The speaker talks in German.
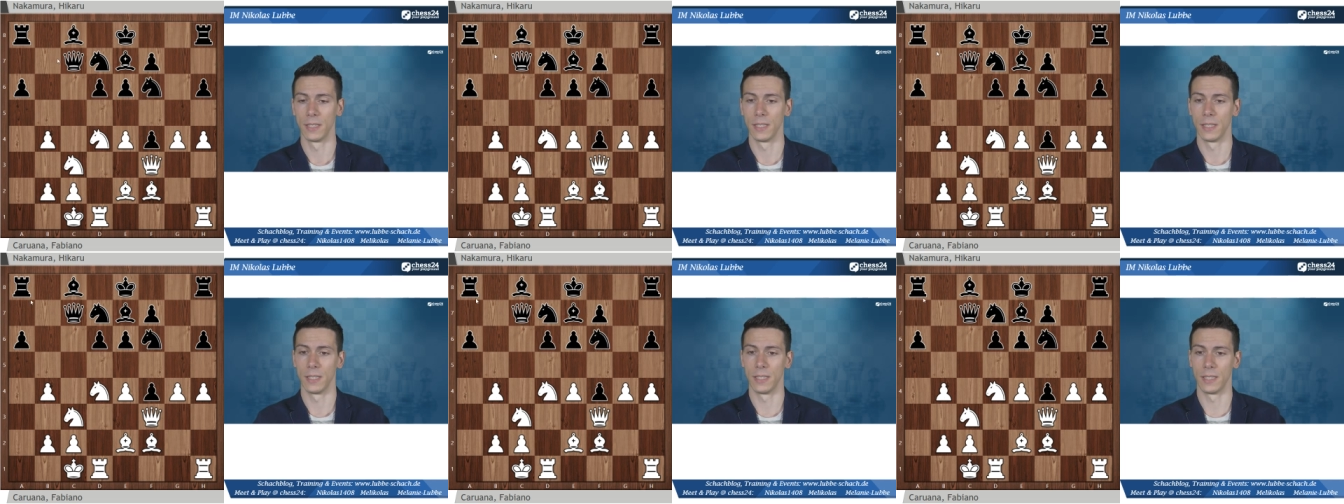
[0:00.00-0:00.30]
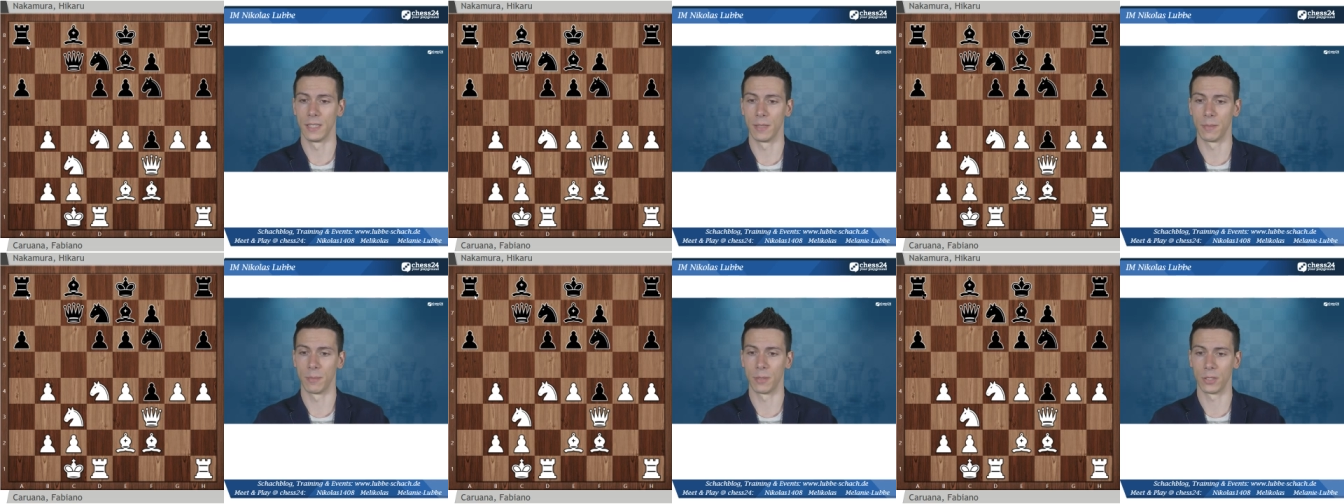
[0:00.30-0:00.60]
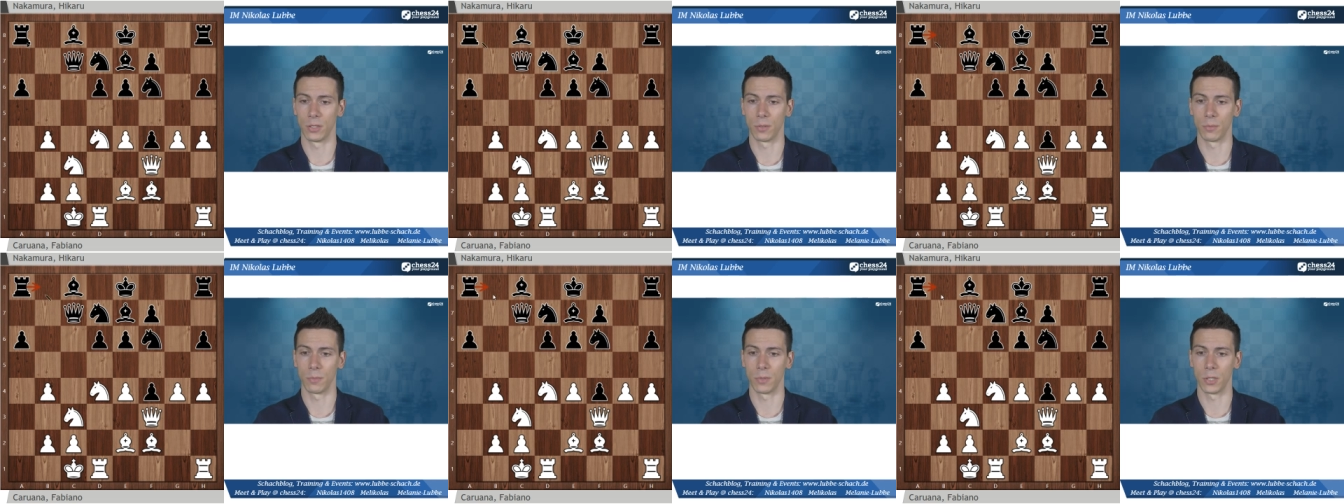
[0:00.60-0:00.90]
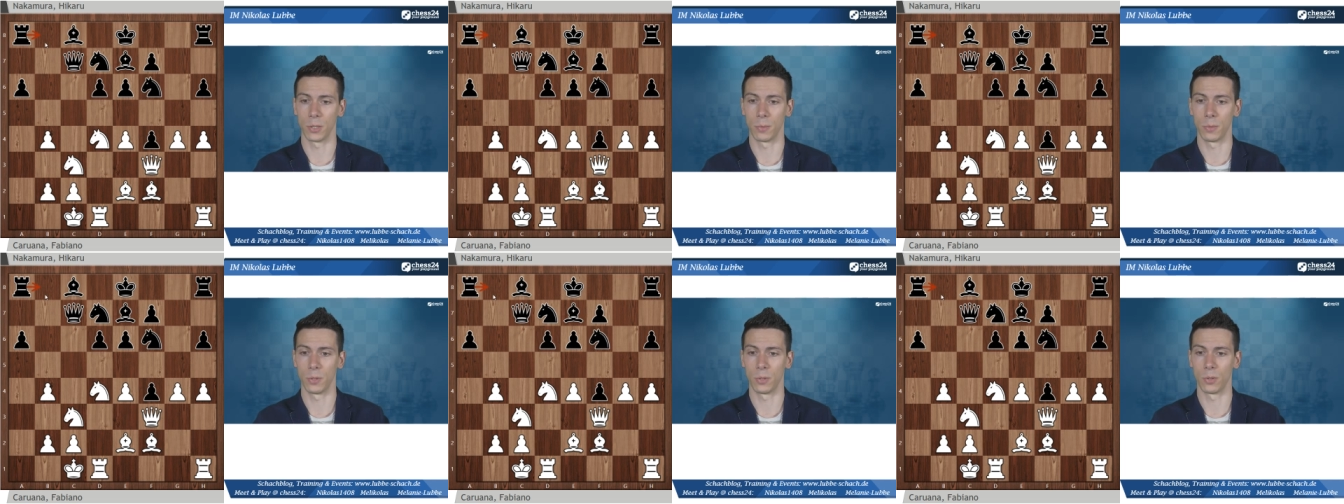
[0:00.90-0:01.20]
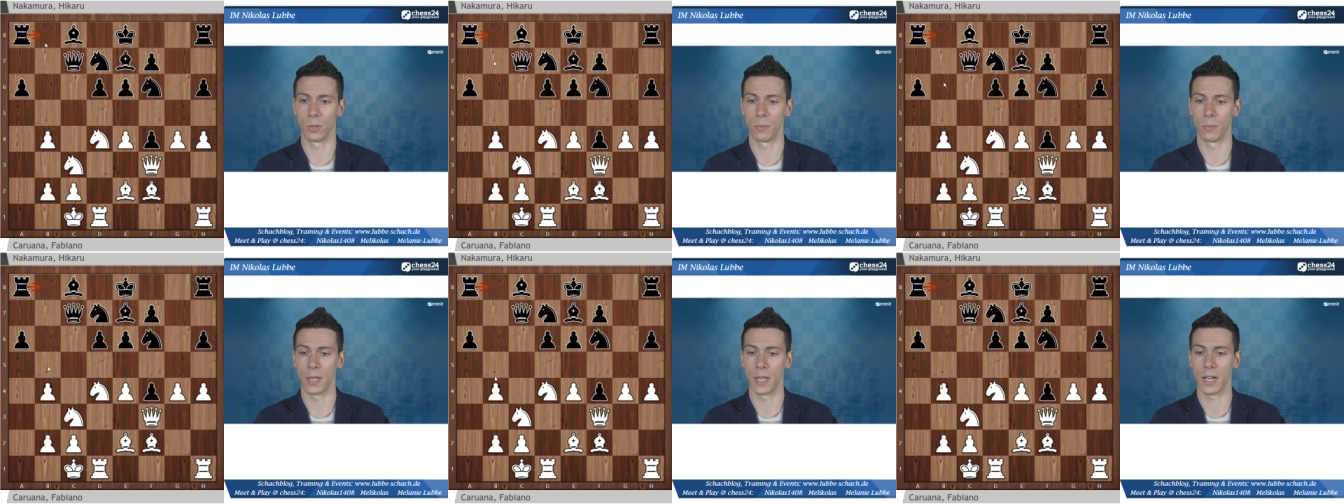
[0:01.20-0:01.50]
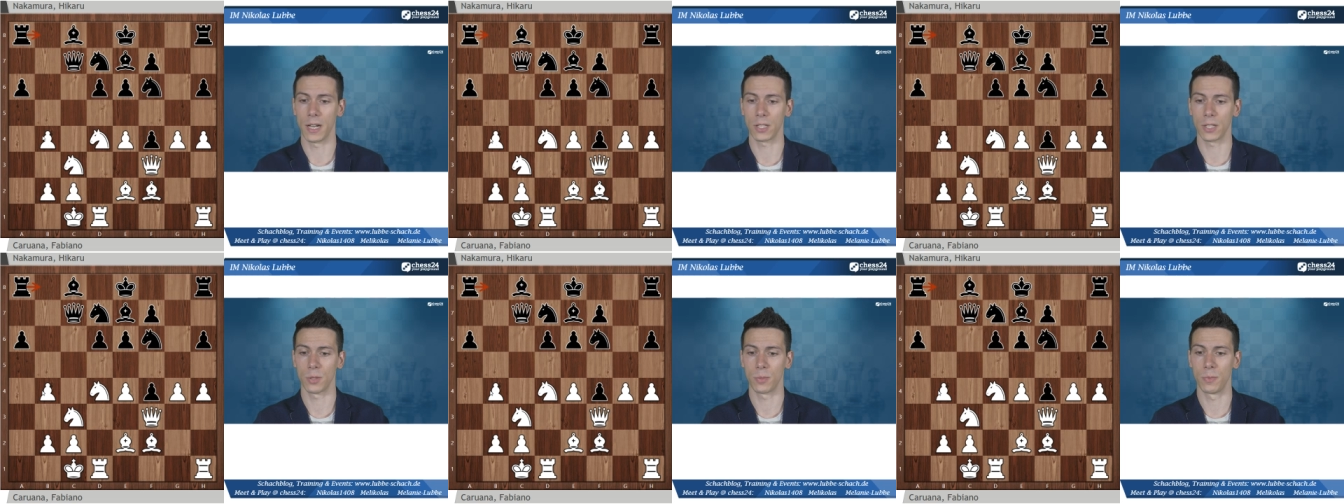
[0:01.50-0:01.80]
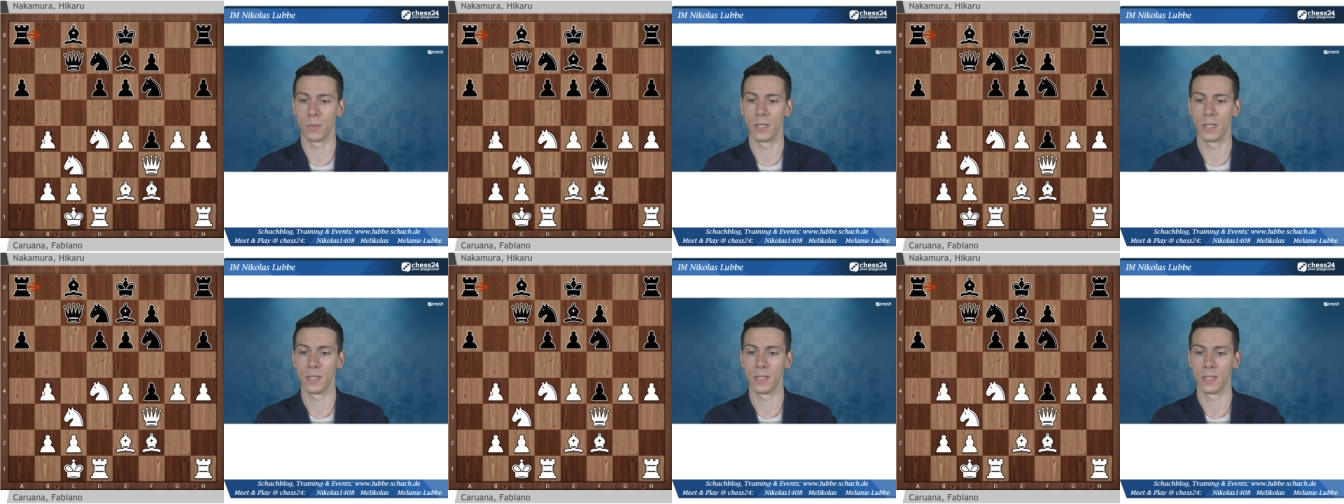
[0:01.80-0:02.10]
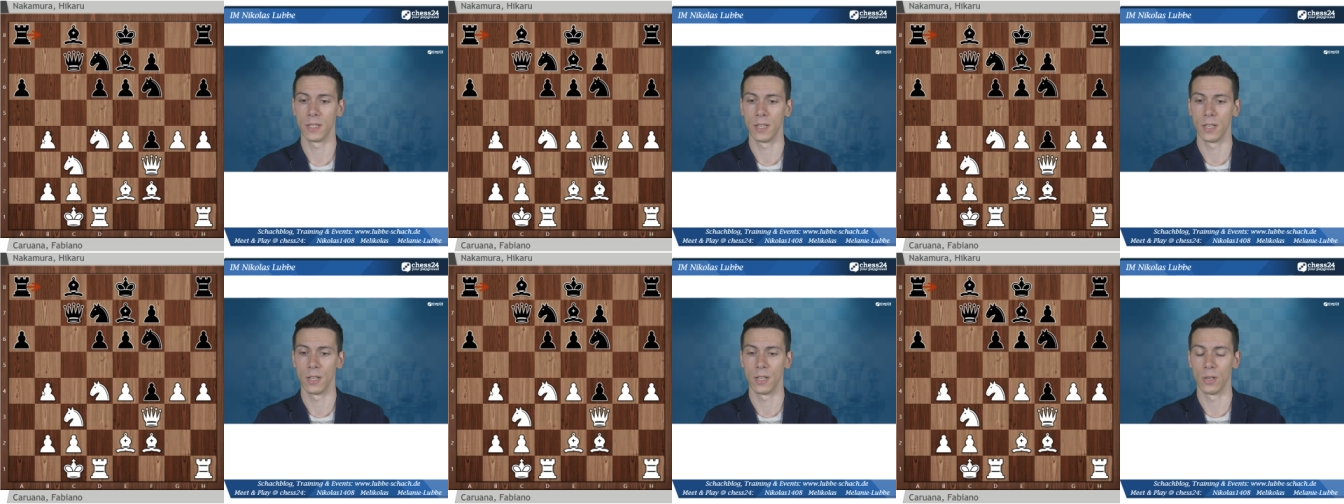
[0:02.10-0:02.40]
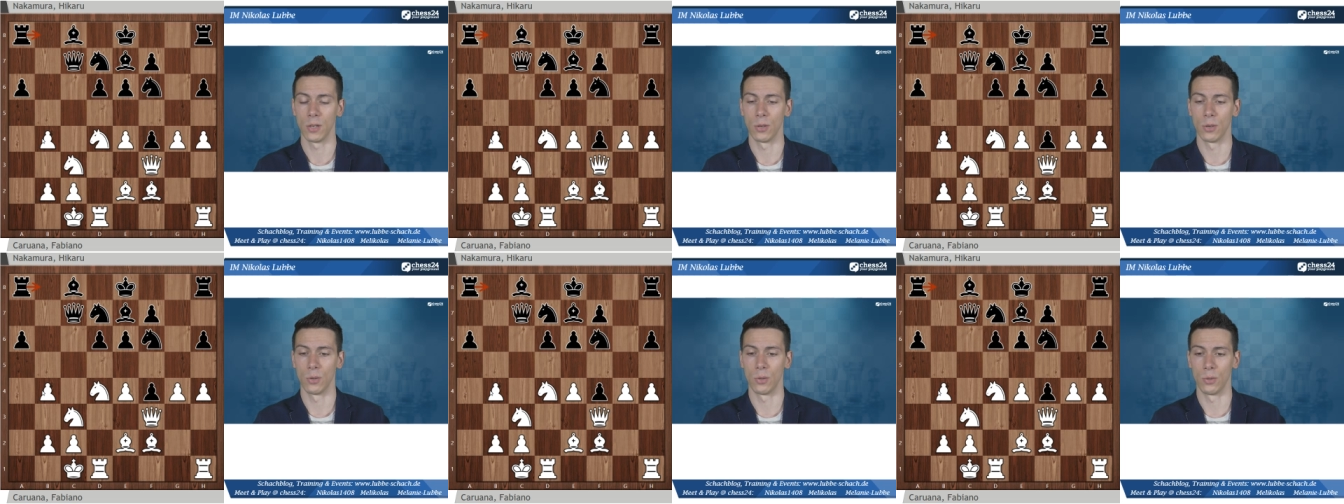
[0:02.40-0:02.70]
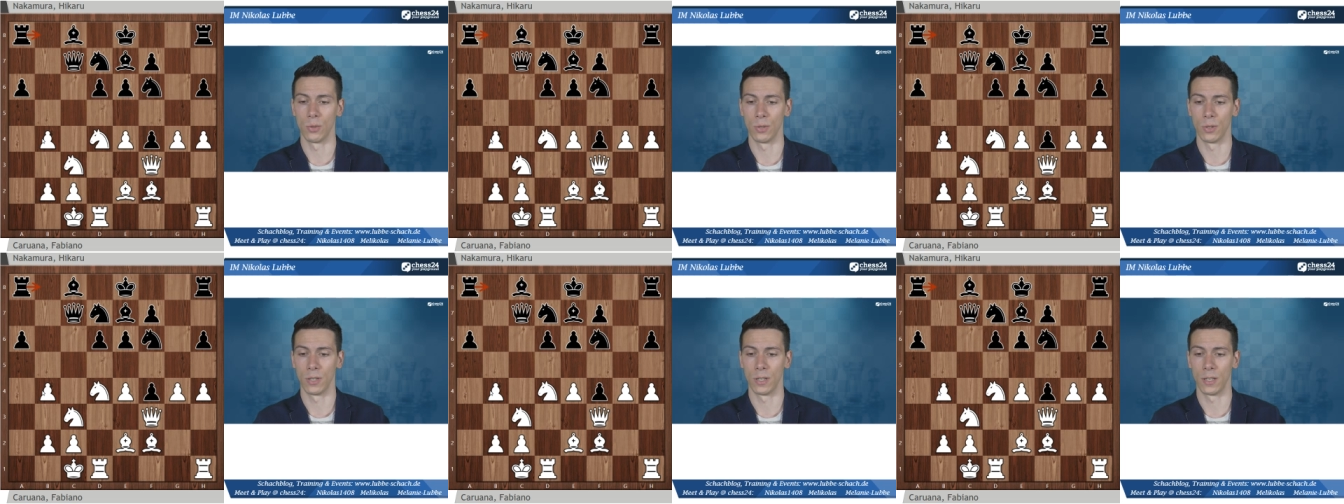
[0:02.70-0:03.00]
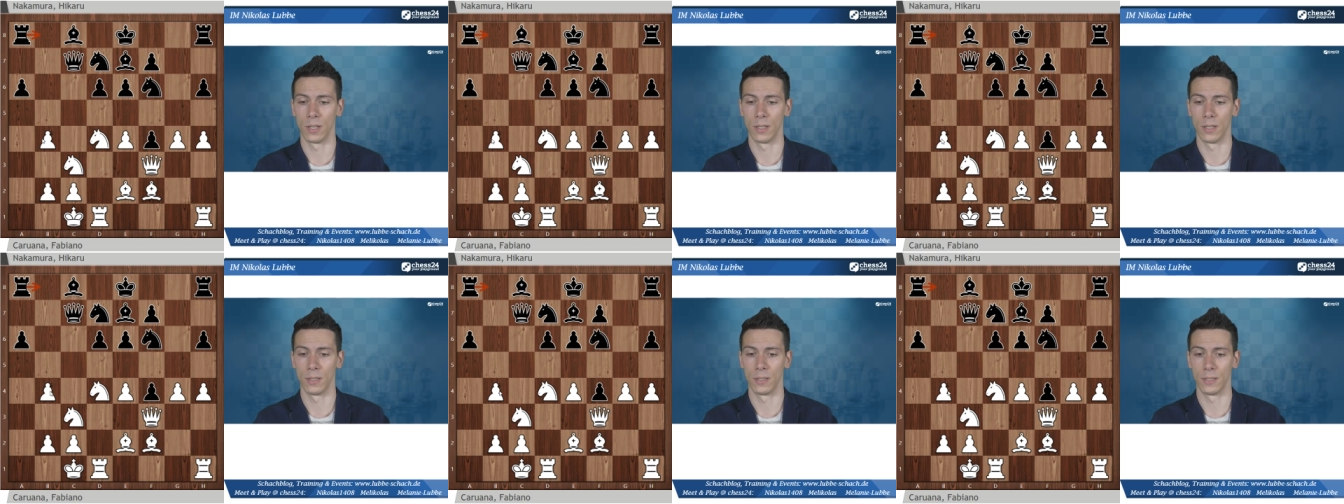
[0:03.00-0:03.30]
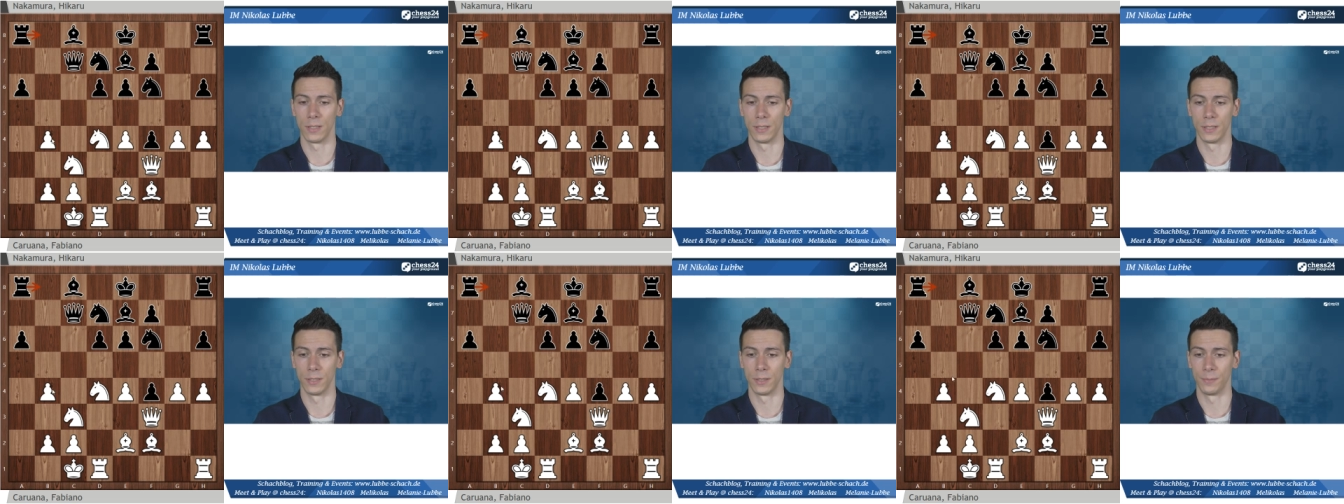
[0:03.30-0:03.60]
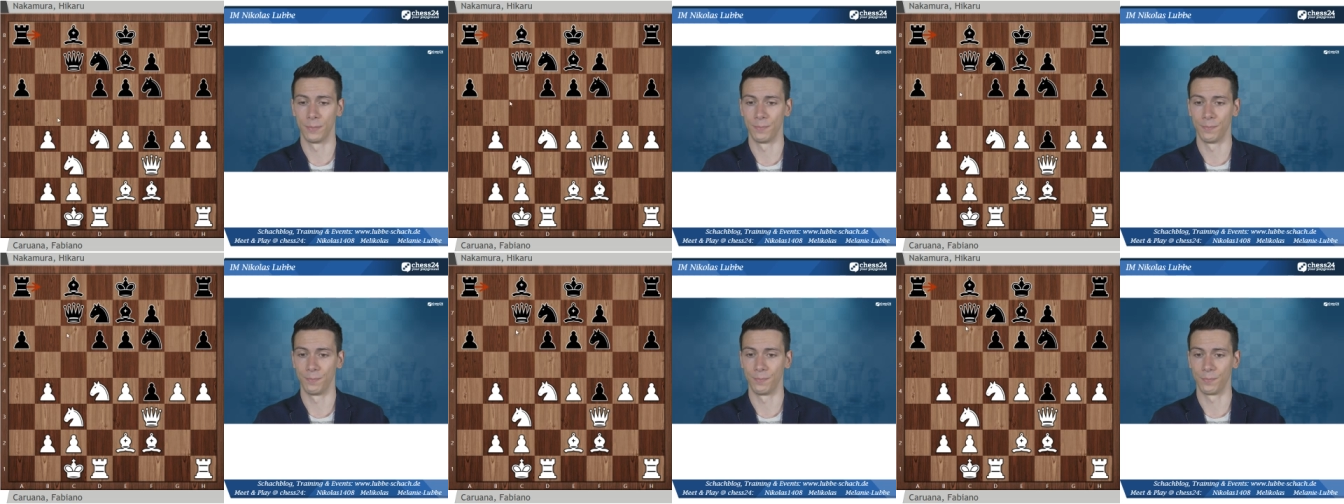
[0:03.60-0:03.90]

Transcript: indem man zum Beispiel Turm B8 spielt oder ähm,